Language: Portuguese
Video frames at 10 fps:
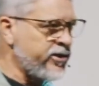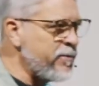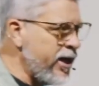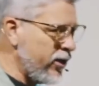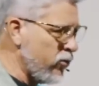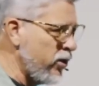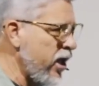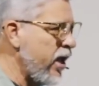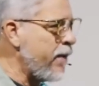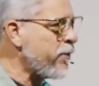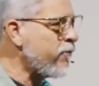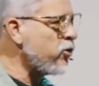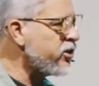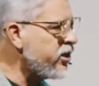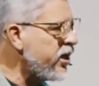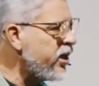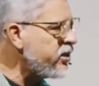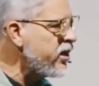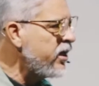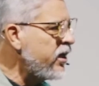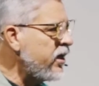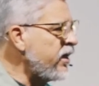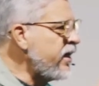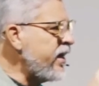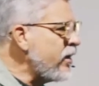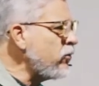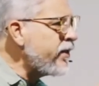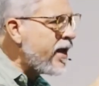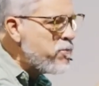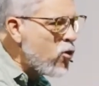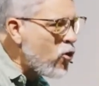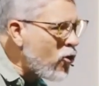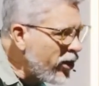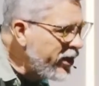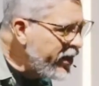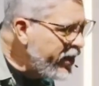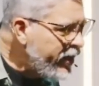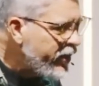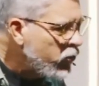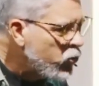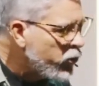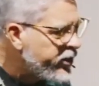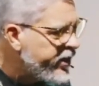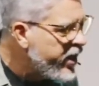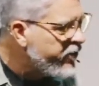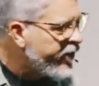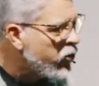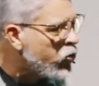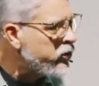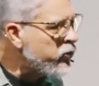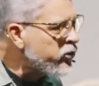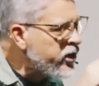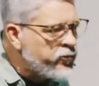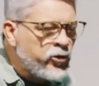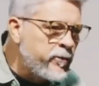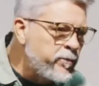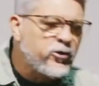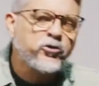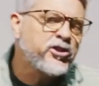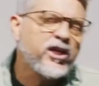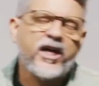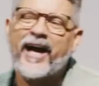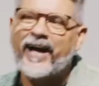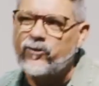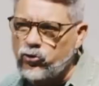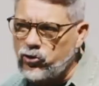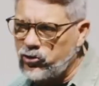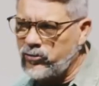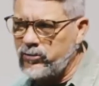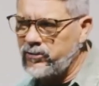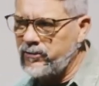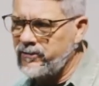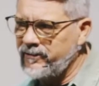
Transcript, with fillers: Velho Testamento é para vocês não dar mole no que se refere quando vocês forem prejudicados